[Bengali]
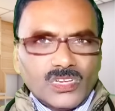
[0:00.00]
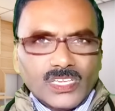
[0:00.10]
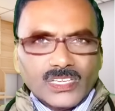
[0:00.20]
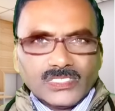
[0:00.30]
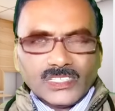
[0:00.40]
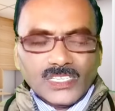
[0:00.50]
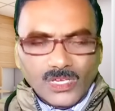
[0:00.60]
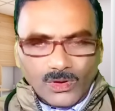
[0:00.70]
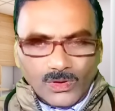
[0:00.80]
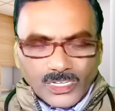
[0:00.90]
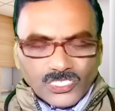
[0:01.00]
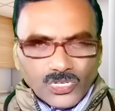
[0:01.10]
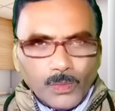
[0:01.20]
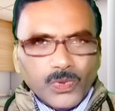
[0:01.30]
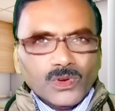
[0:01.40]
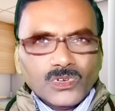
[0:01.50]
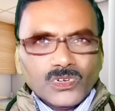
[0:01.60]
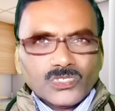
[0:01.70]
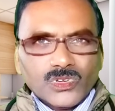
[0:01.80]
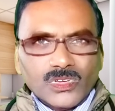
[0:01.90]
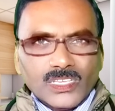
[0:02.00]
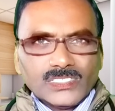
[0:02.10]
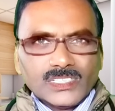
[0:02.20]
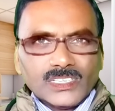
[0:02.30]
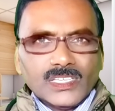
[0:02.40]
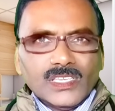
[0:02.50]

হয়ে গেছে অনেক সম্পর্ক নষ্ট হয়ে গেছে